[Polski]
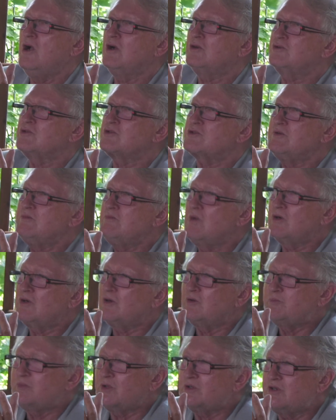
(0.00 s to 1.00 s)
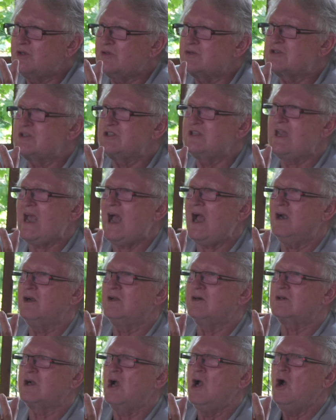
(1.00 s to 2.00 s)
którzy mogą podjąć
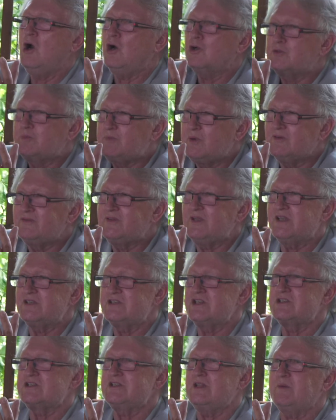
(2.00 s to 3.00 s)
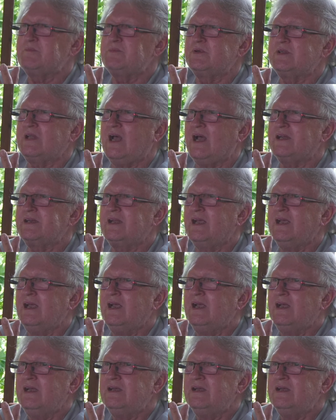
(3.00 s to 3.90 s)
dialog, odpowiedzieć na pytanie.